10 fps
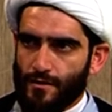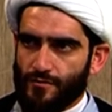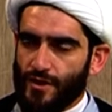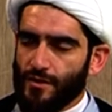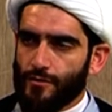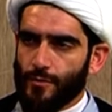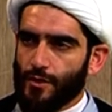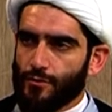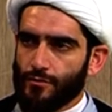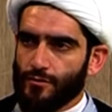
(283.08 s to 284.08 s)
все они
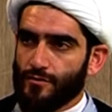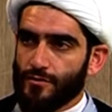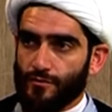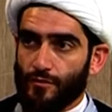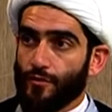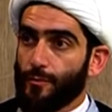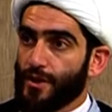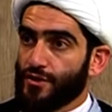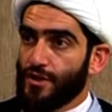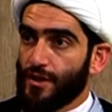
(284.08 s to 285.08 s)
имеют своего
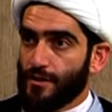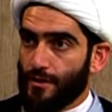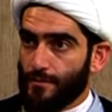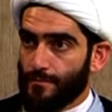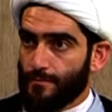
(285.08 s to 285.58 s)
воплощения.